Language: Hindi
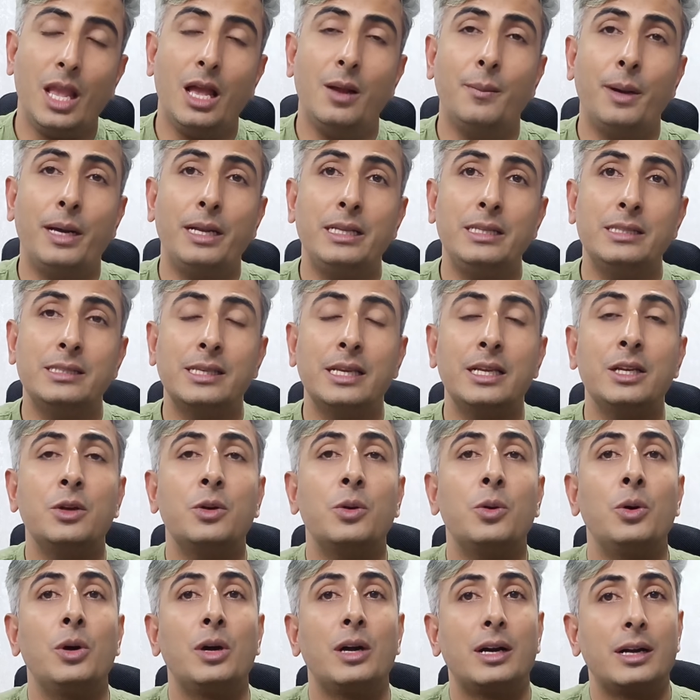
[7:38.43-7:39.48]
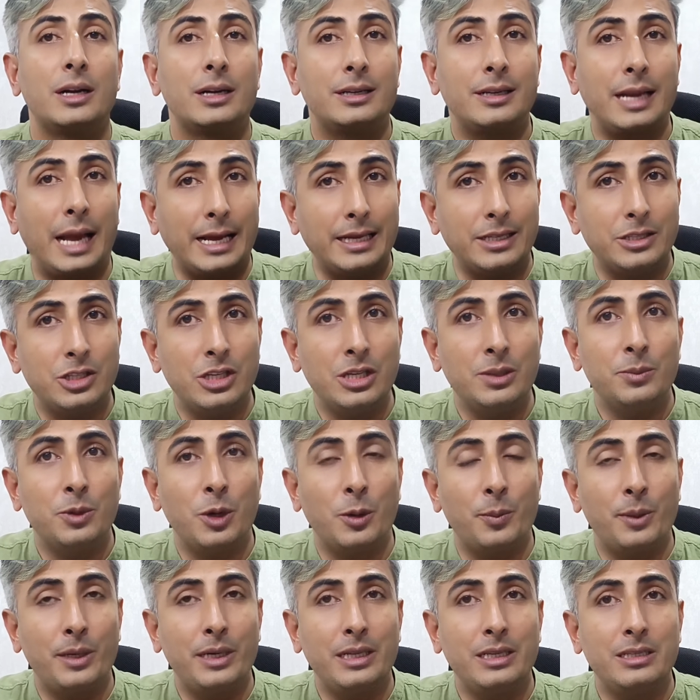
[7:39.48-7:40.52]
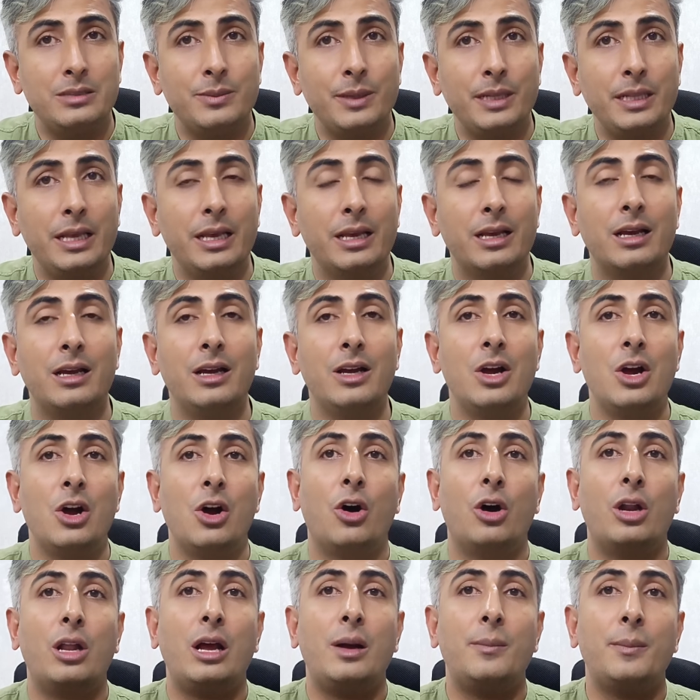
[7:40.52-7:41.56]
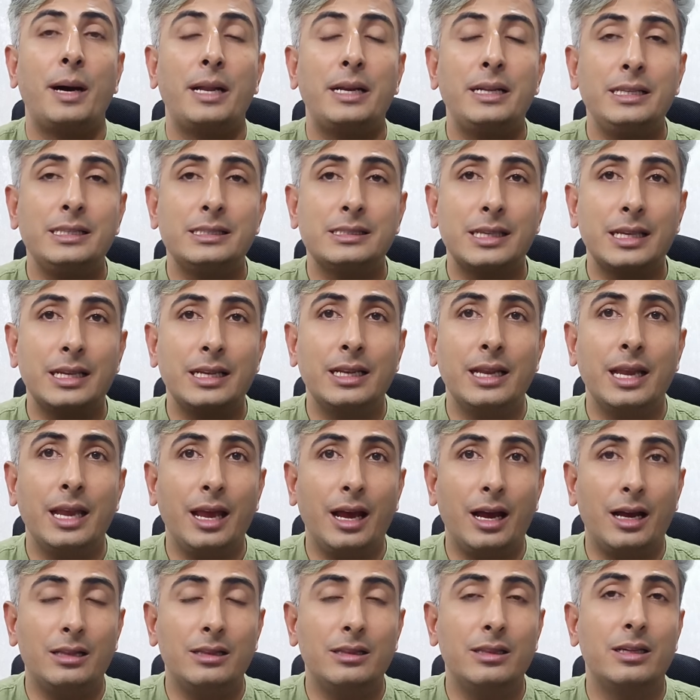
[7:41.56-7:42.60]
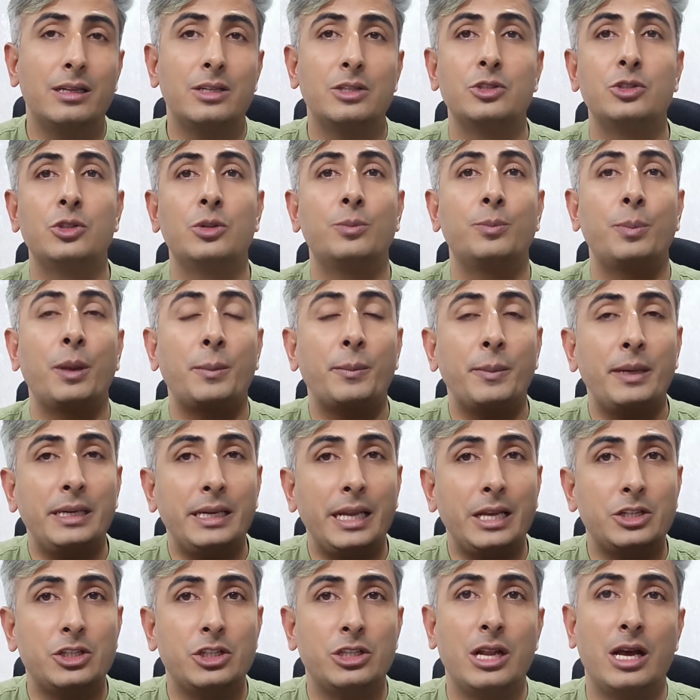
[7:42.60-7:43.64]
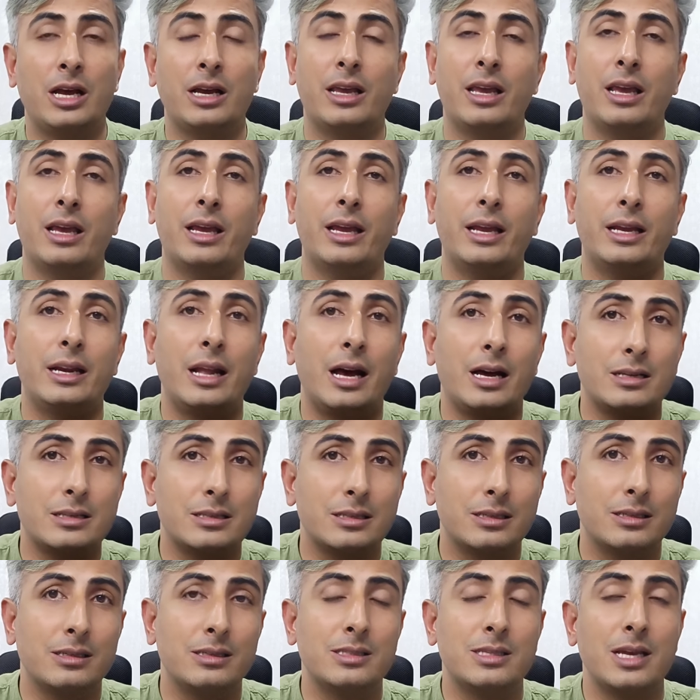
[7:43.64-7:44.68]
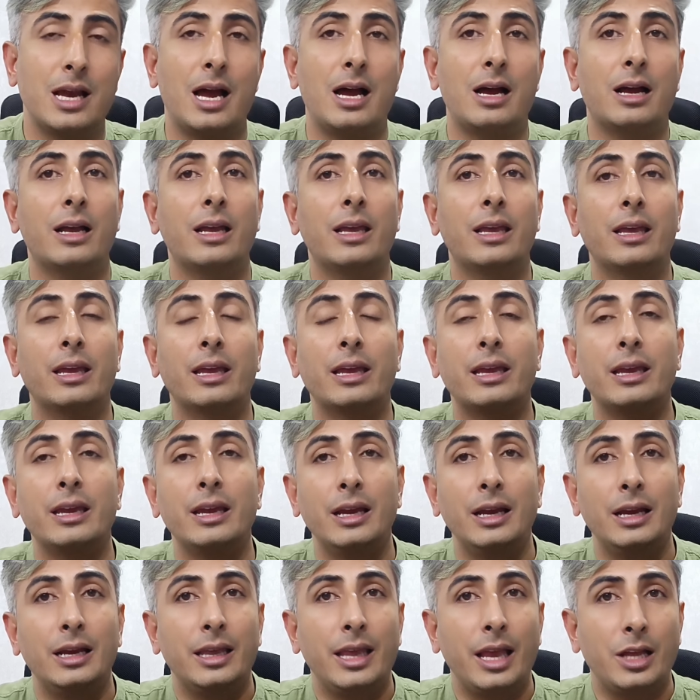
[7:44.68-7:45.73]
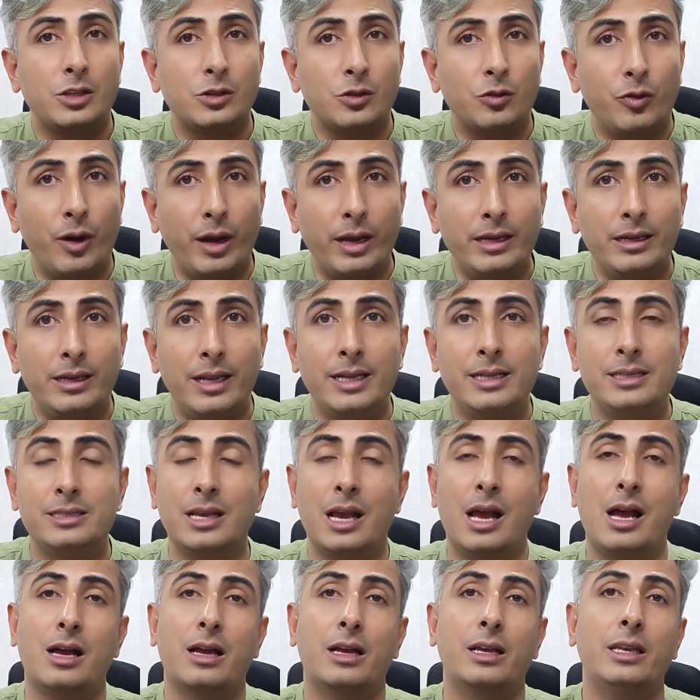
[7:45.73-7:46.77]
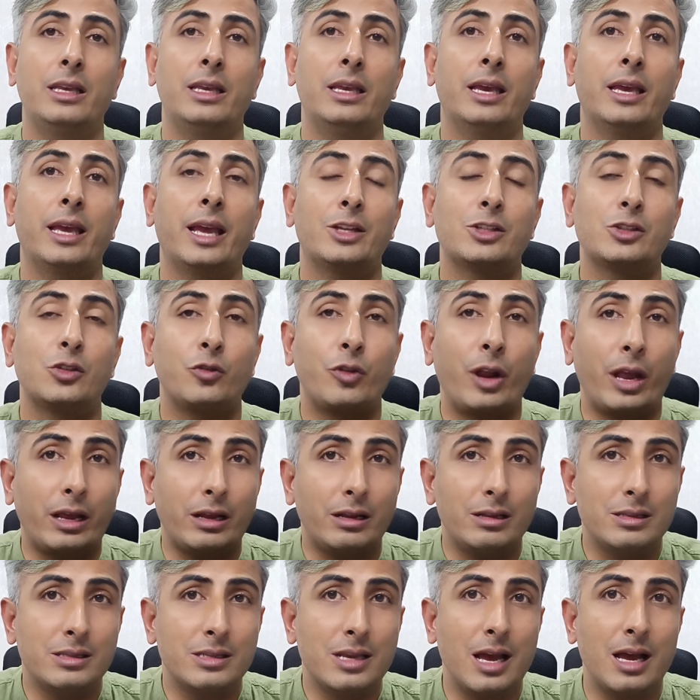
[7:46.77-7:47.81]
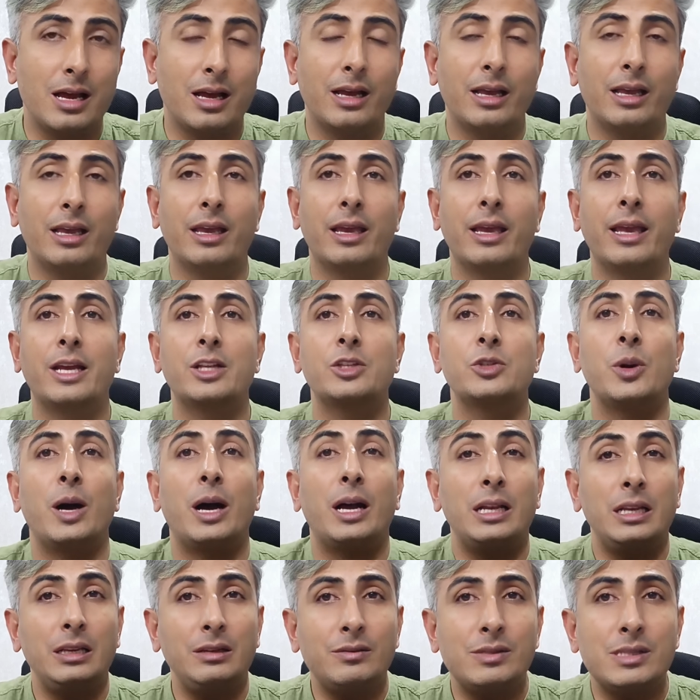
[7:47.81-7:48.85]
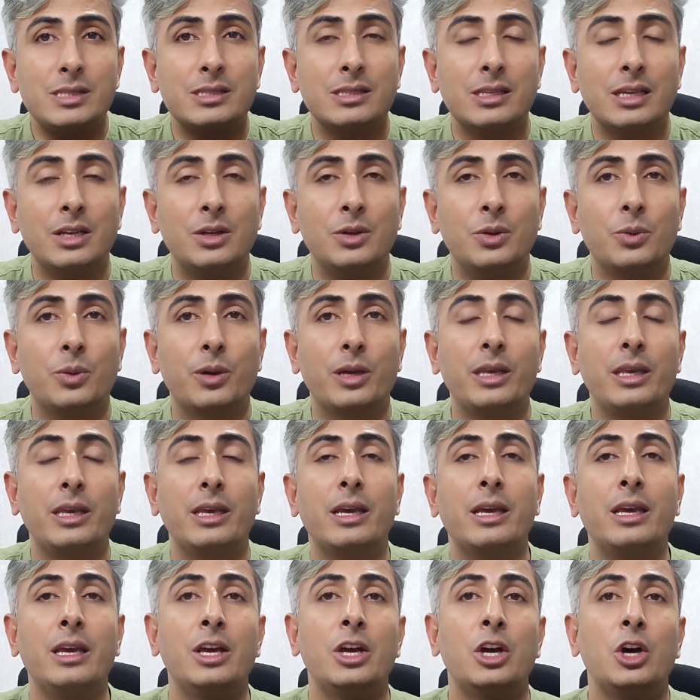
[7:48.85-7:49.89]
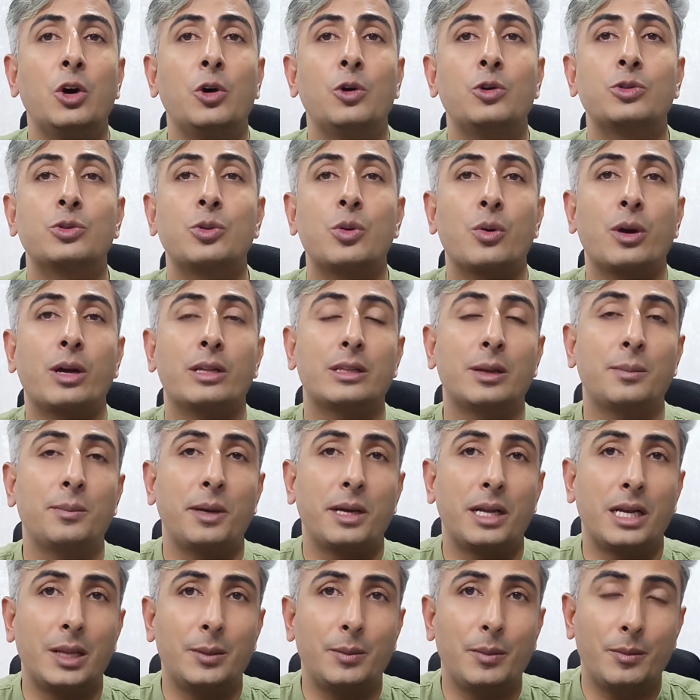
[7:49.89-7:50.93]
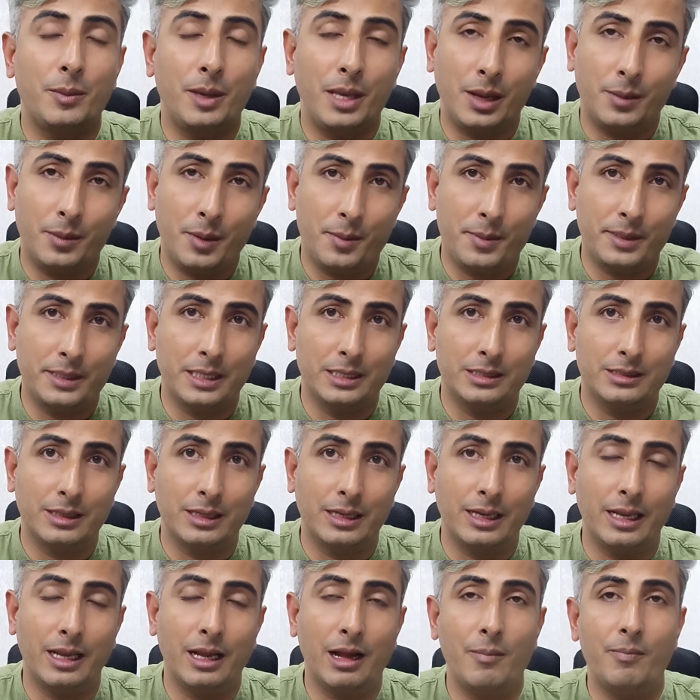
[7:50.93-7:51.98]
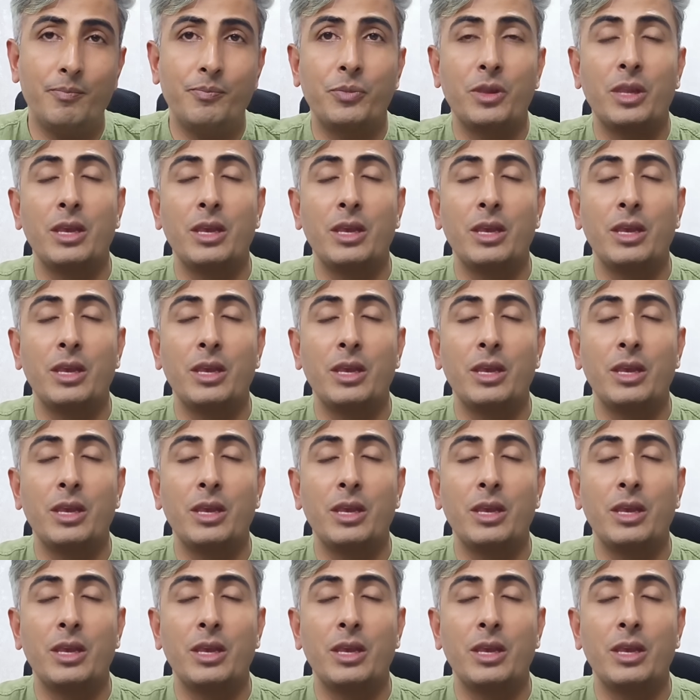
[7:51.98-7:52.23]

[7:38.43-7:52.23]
हमारी स्किन को टाइटनिंग प्रॉपर्टीज़ भी देगा और हमारी स्किन के अंदर जो पिगमेंटेशन आ गया है डार्क सर्कल्स आ गए हैं या जो फाइन लाइंस आ गई हैं या जो फ्रैकल्स आ गए हैं या जो अनइवन स्किन हो गई है उसको ख़त्म करने में भी हमें मदद करेगा